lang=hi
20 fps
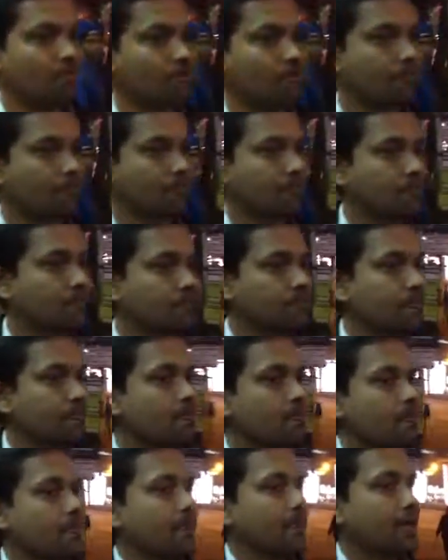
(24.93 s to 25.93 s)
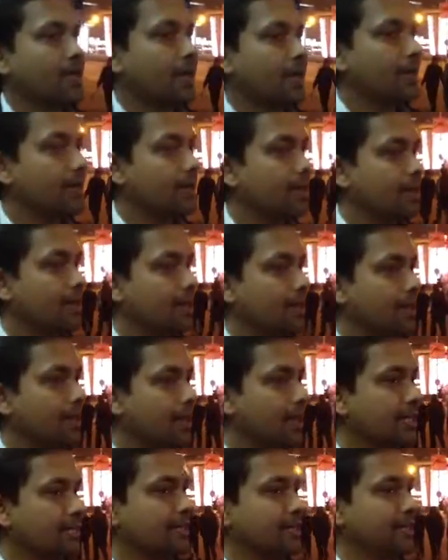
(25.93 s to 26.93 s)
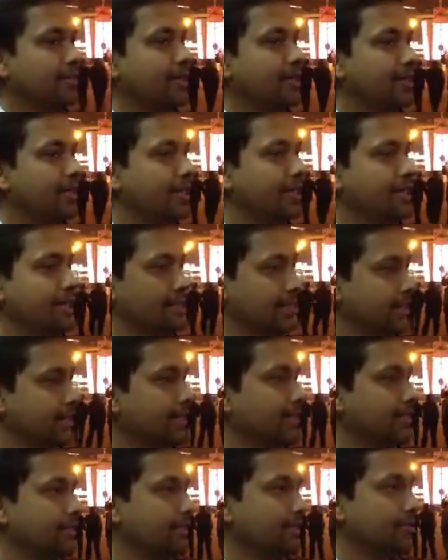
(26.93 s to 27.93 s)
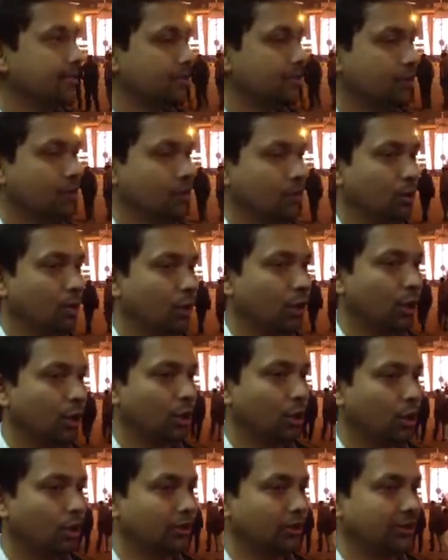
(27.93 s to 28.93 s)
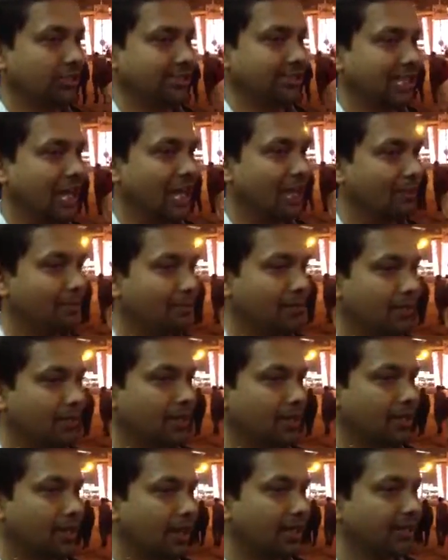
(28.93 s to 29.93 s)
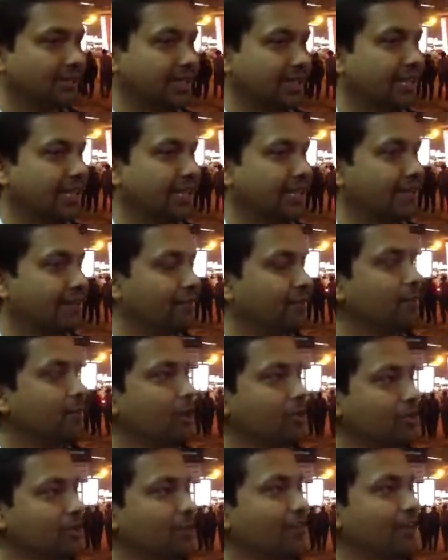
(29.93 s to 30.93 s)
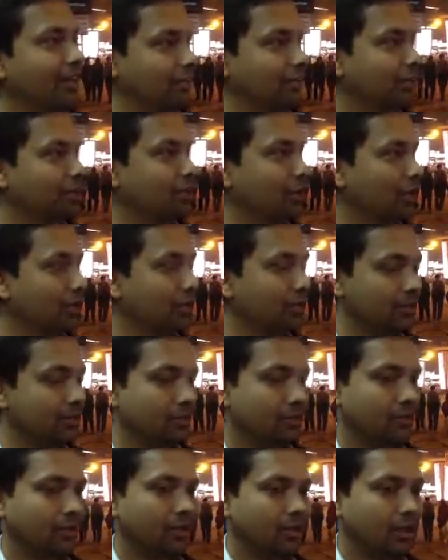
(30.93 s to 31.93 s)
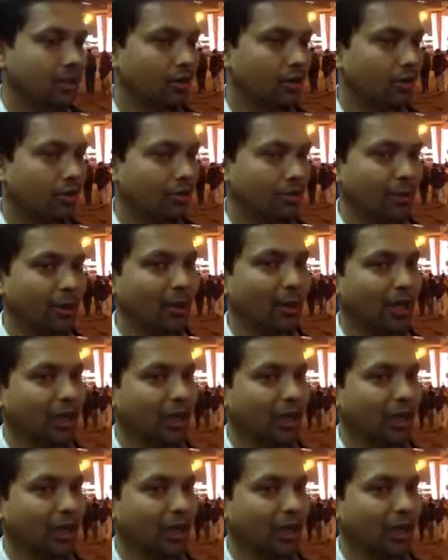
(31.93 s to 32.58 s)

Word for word: टीम से कल लास्ट मैच हमारी इंडिया हार गई थी तो दिस टाइम आई थिंक इंडिया विल बाउंस वेरी स्ट्रॉन्गली और मेरे को